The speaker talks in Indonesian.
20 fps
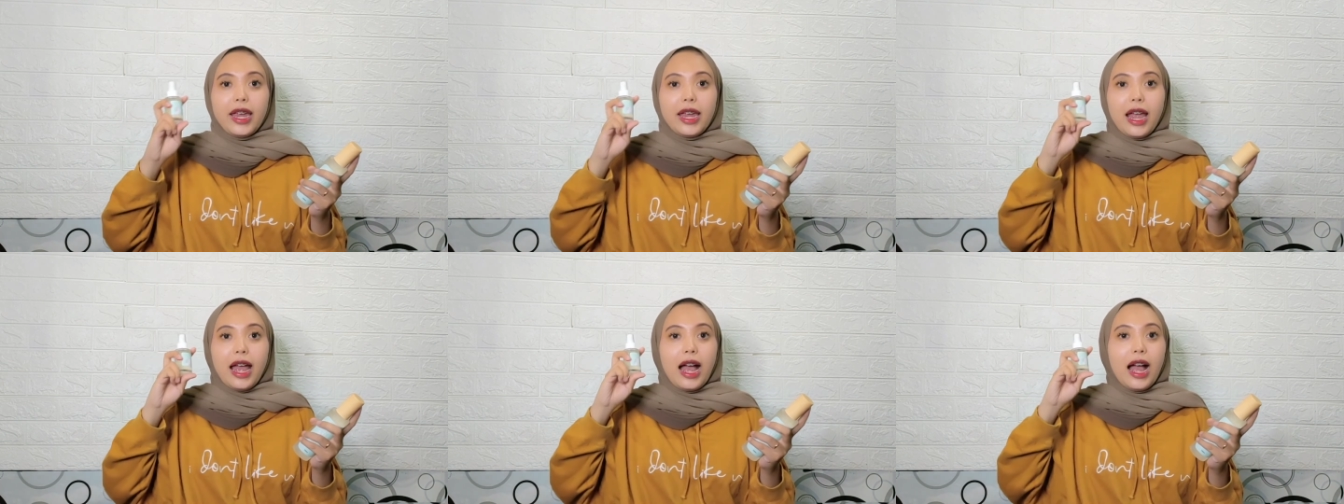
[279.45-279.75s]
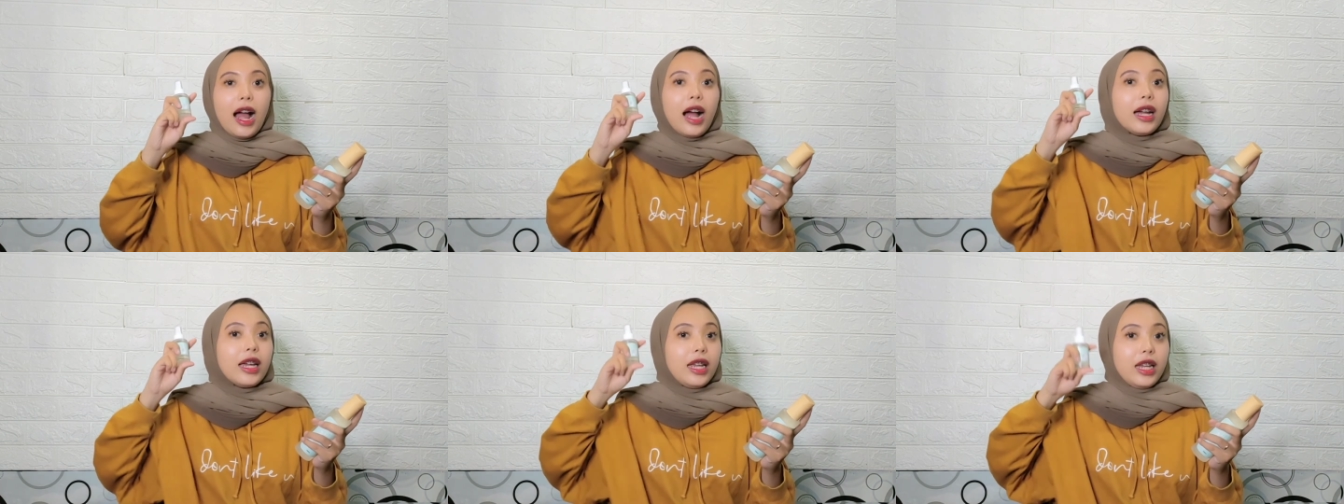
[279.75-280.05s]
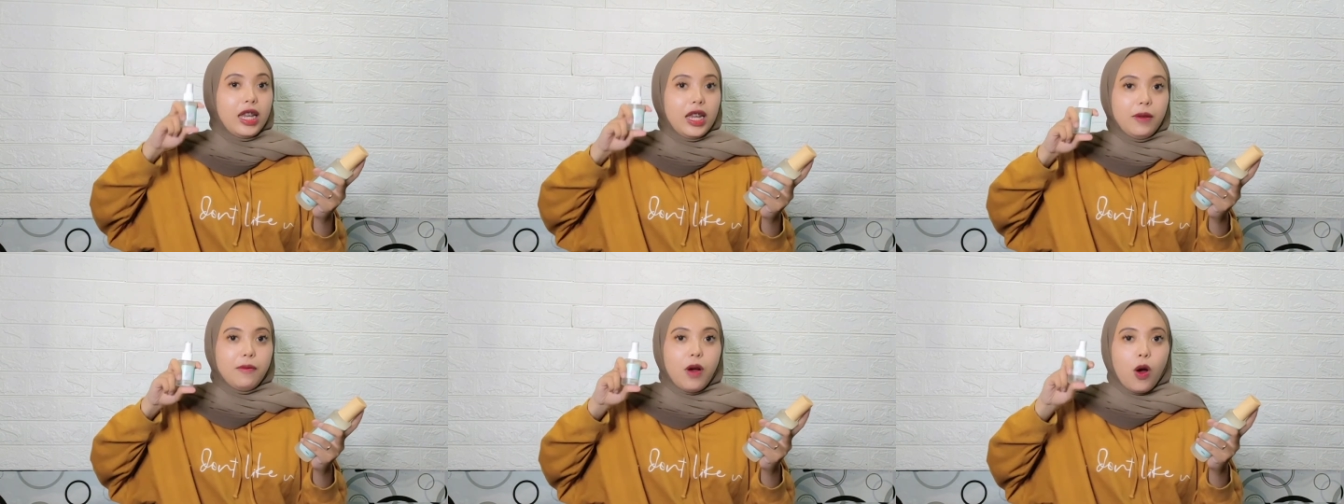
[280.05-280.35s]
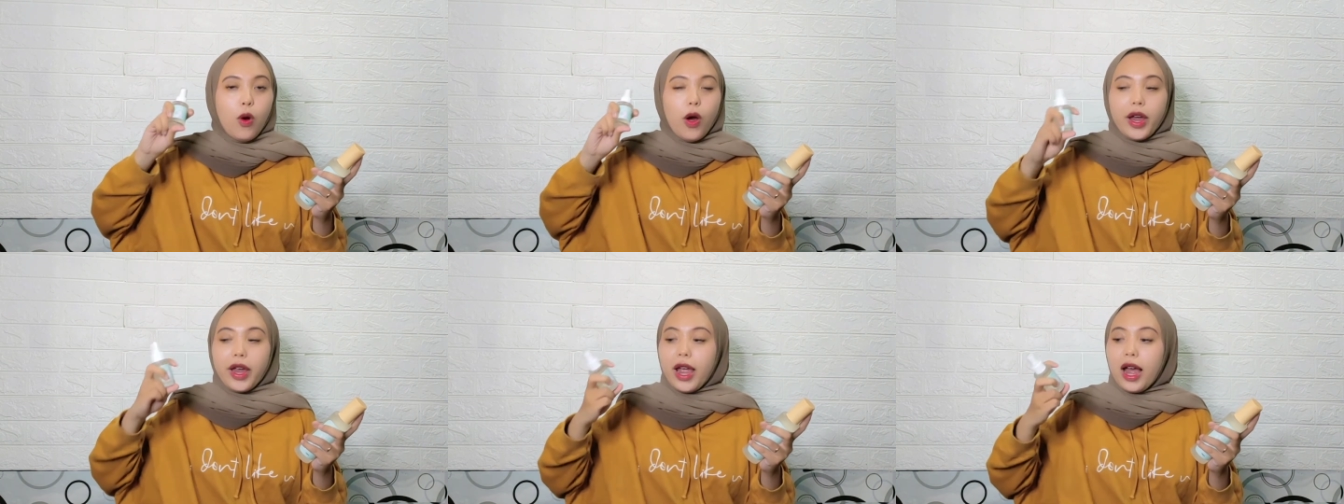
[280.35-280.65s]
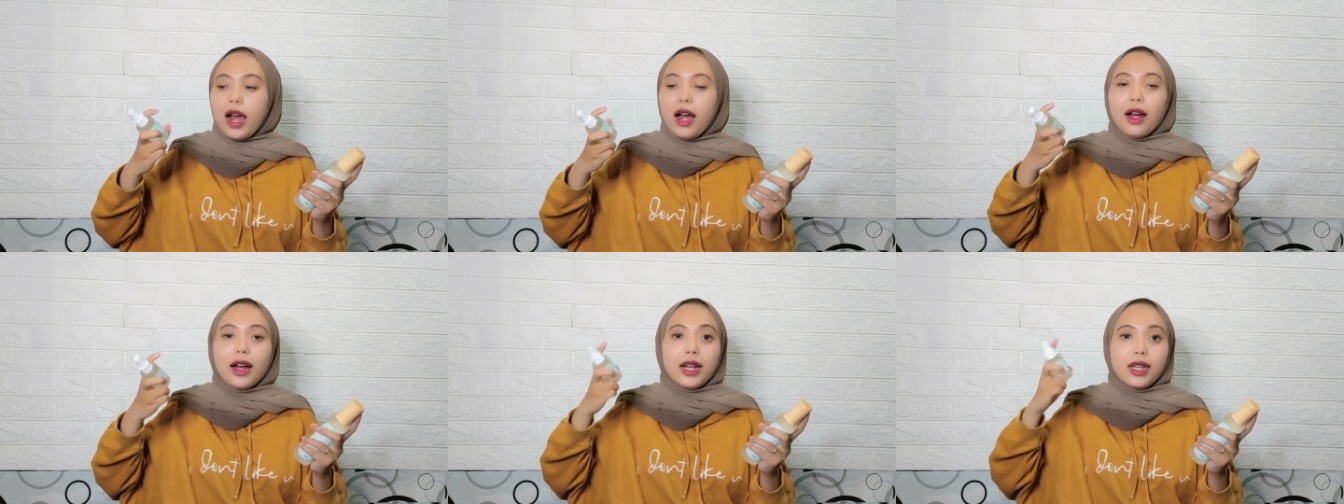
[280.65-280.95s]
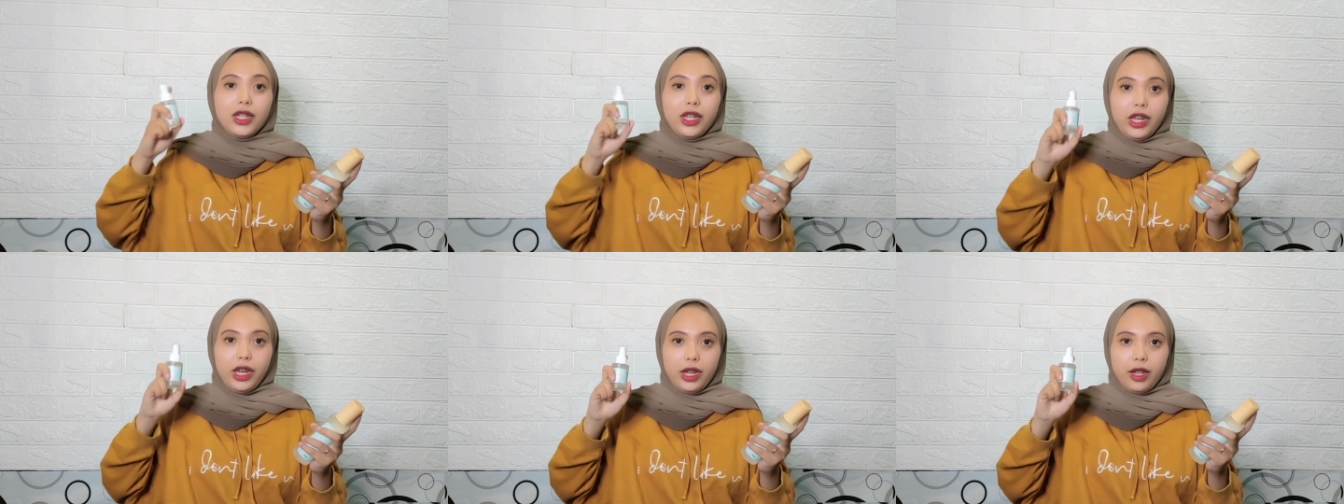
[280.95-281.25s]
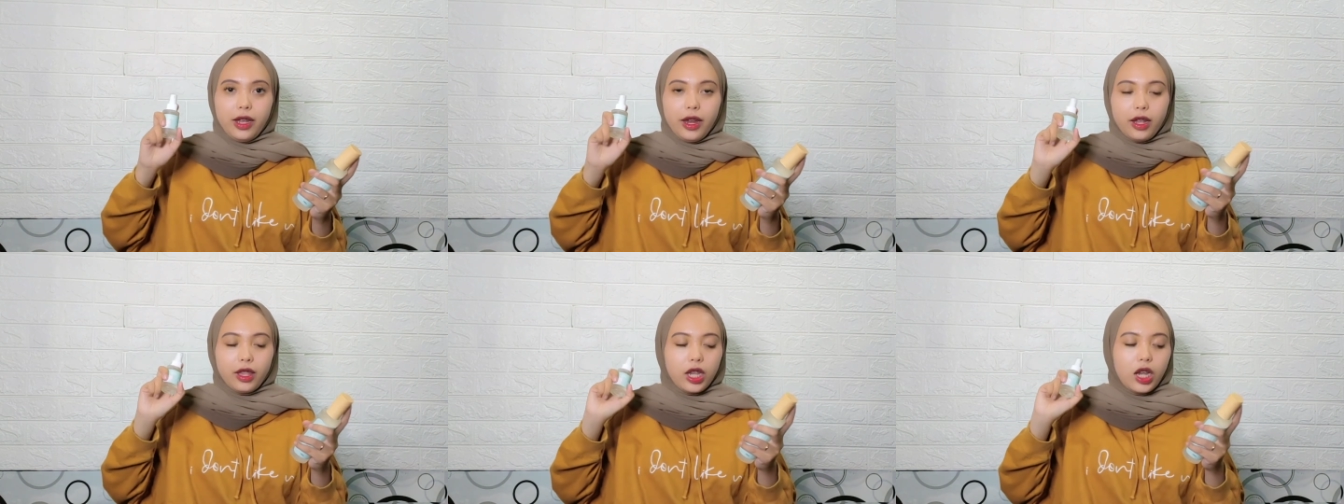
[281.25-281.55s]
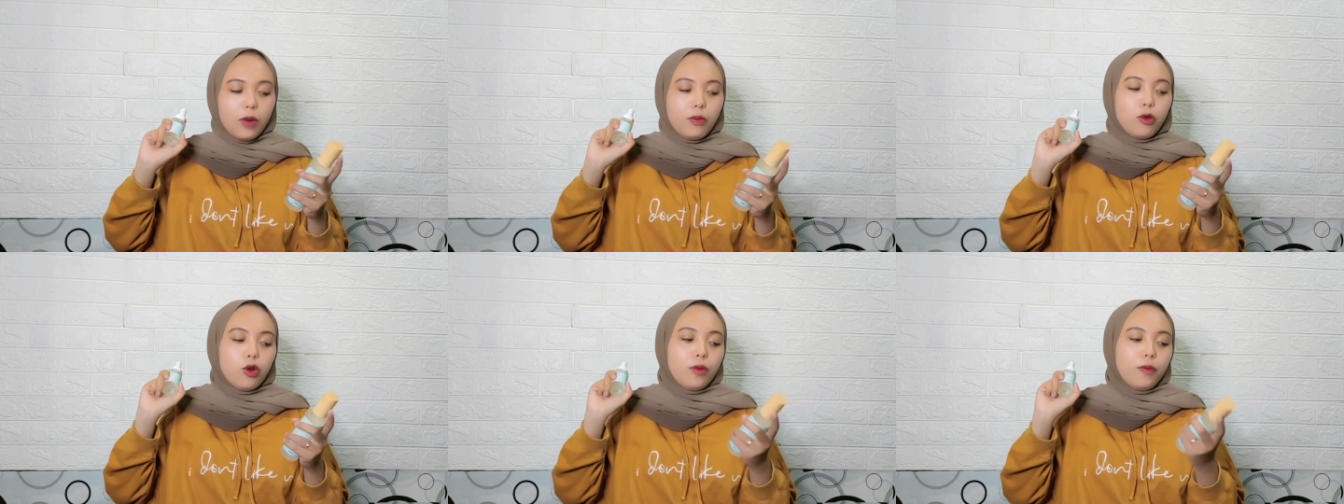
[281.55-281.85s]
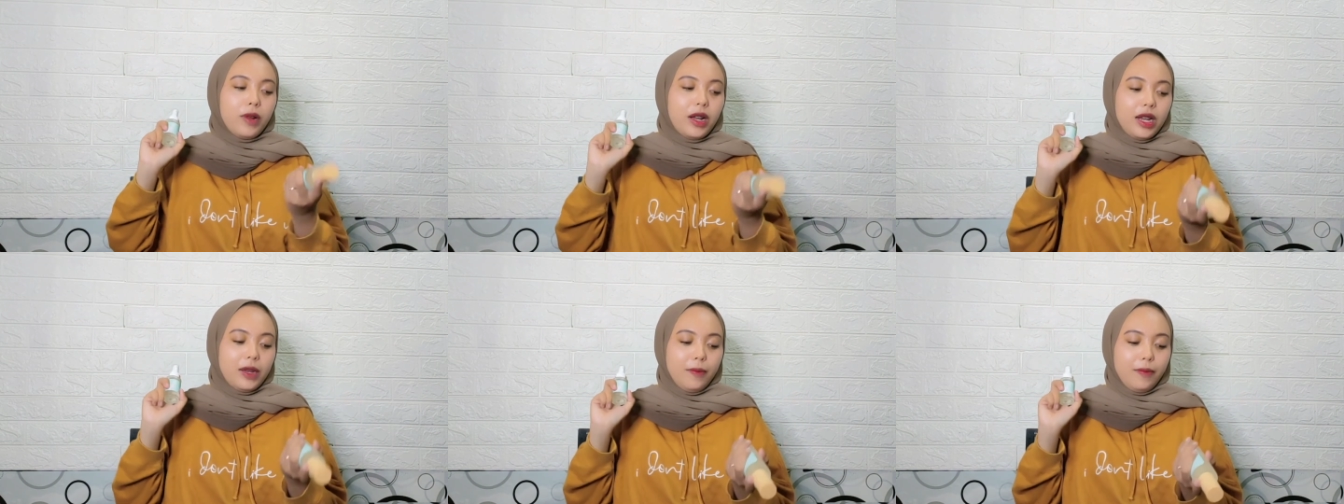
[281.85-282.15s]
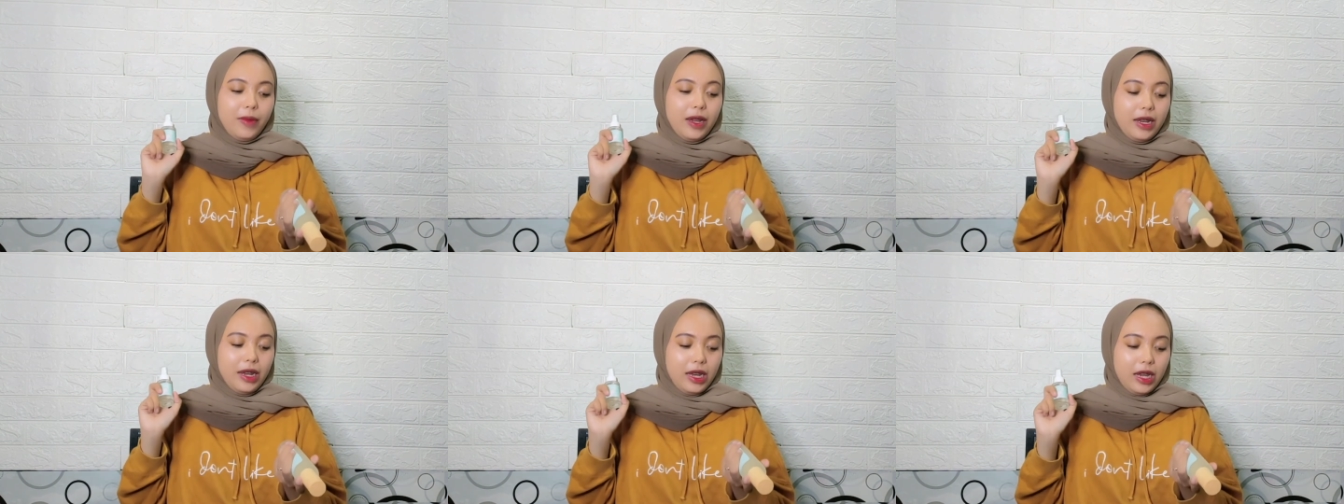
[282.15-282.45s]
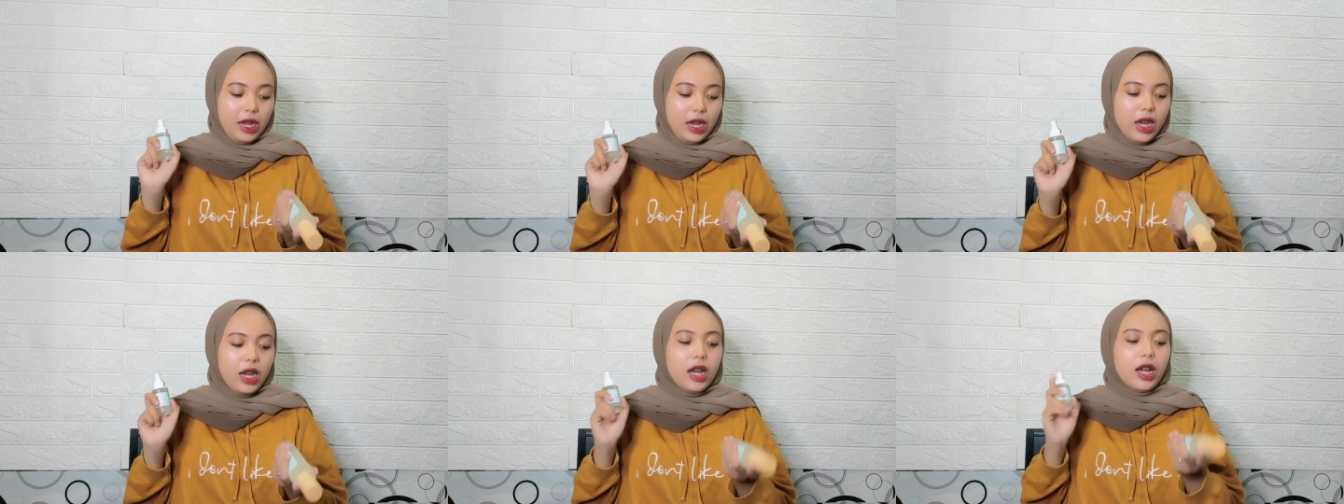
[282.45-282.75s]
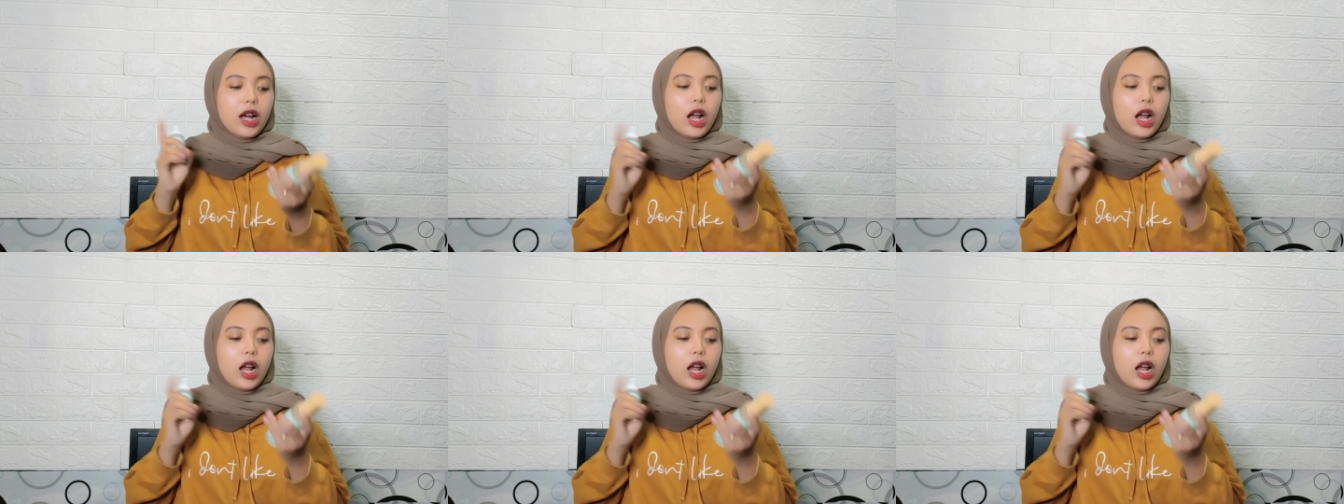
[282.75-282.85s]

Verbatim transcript: yang ini bawa yang kecil yang 30 mili